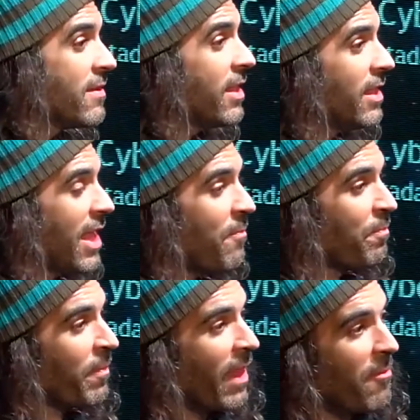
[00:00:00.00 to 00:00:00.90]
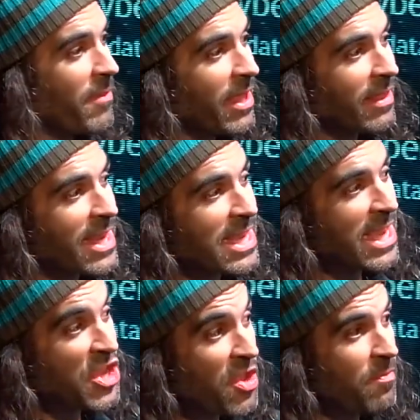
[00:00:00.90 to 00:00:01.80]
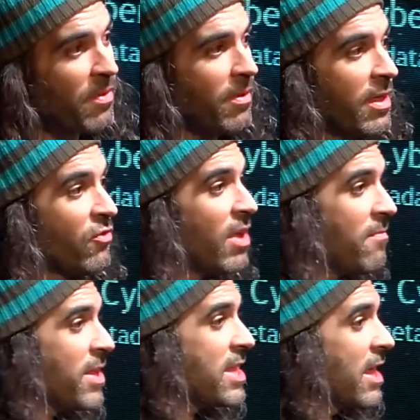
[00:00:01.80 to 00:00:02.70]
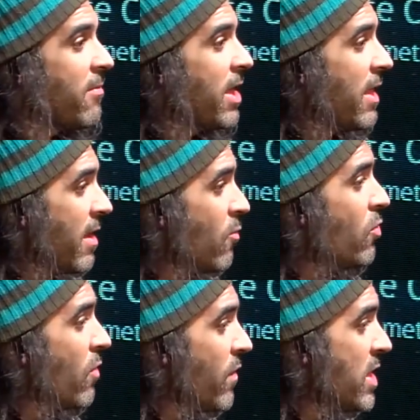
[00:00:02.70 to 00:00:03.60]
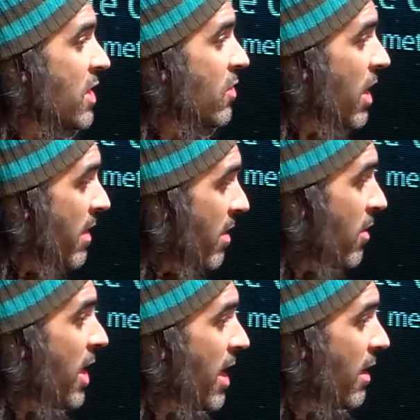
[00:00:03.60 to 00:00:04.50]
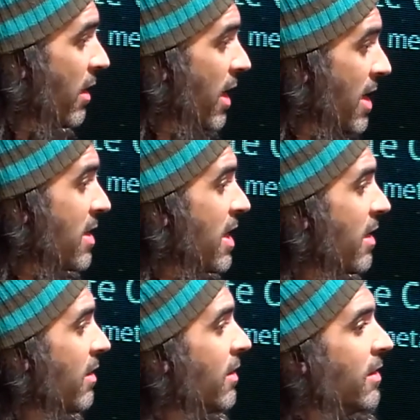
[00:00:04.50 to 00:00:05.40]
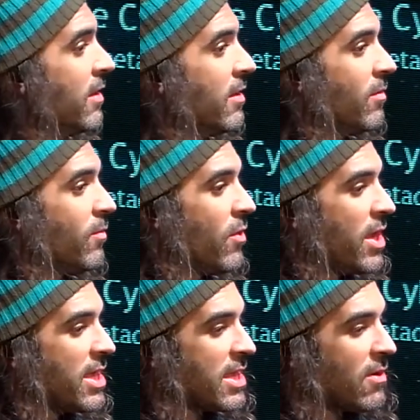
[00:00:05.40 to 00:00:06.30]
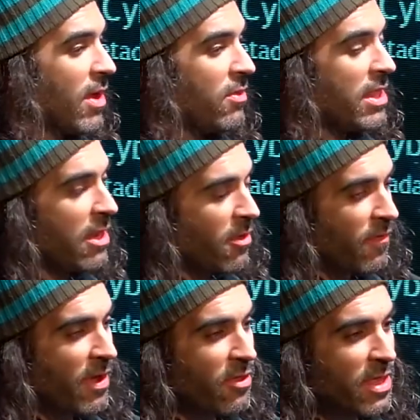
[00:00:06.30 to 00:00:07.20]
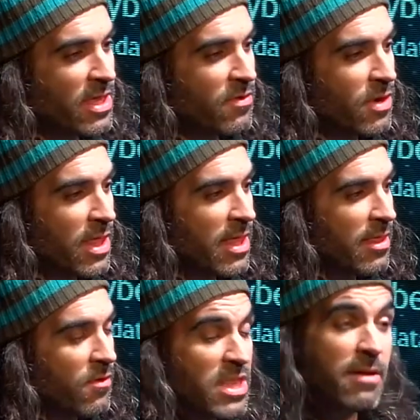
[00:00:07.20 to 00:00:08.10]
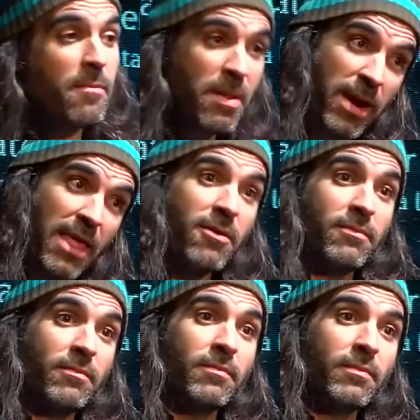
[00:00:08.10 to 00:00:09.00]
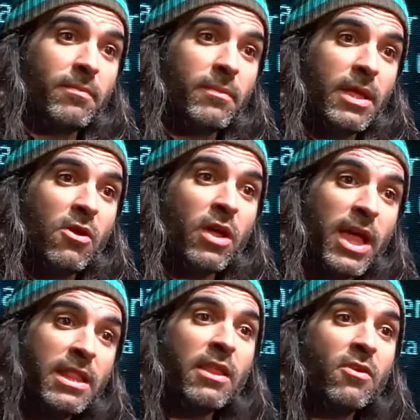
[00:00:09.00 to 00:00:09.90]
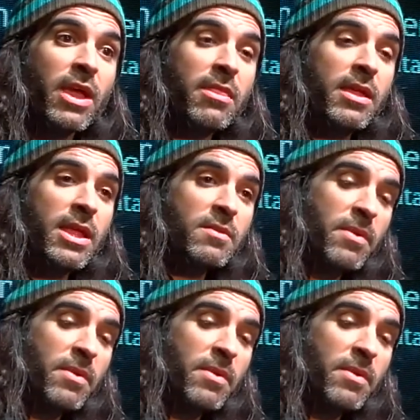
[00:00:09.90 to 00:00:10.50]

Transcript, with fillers: distinta. Mientras que Jeep es una empresa que viene del mundo físico tradicional, Chrysler, pues cuando ha tenido el fallo de seguridad no estaba preparada. Y lo que ha tenido que hacer es,